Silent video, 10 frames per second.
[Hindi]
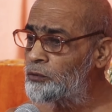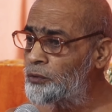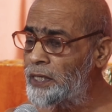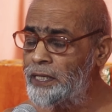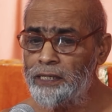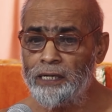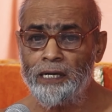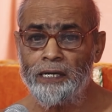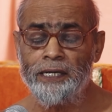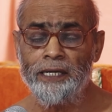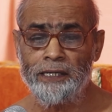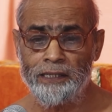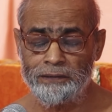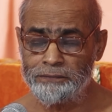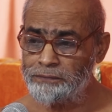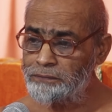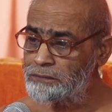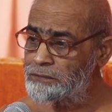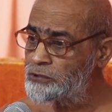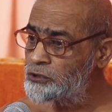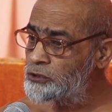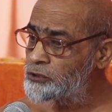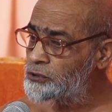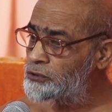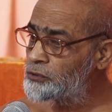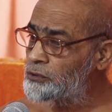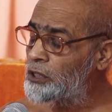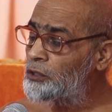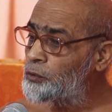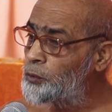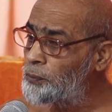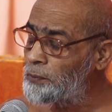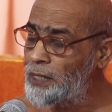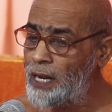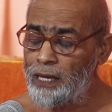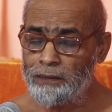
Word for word: लूले हैं न लंगड़े हैं सुंदर रूप मिला